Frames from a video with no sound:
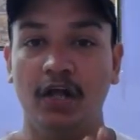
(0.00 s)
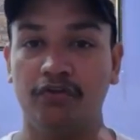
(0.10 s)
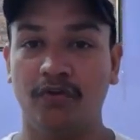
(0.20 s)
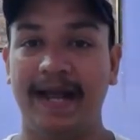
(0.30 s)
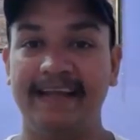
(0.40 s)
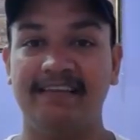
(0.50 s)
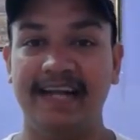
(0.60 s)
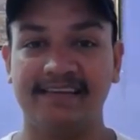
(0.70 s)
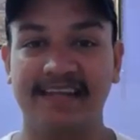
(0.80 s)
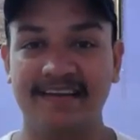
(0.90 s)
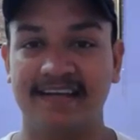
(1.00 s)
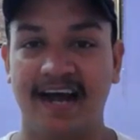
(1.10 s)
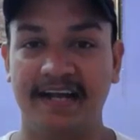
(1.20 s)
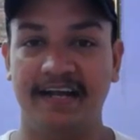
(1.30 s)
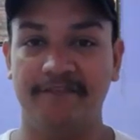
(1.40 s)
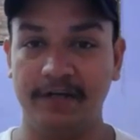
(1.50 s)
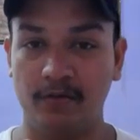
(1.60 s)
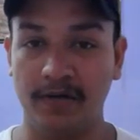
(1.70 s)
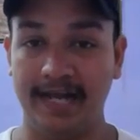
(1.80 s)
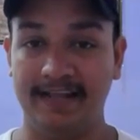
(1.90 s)
सो गाइज लेट्स गेट स्टार्टेड
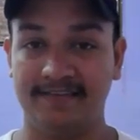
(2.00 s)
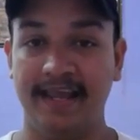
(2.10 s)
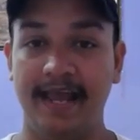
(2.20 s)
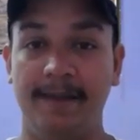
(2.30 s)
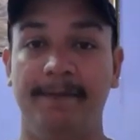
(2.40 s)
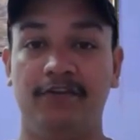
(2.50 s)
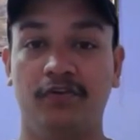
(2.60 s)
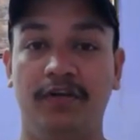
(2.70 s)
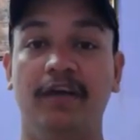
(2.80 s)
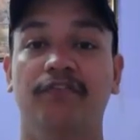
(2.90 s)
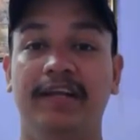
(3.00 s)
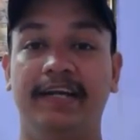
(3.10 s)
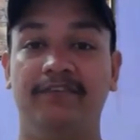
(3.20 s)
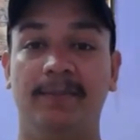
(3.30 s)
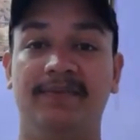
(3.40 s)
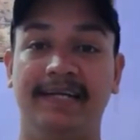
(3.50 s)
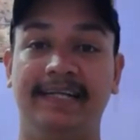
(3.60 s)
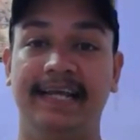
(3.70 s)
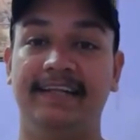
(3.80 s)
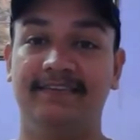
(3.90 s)
विथ टूडेज एमेजोन एफिलेट वेबसाइट केस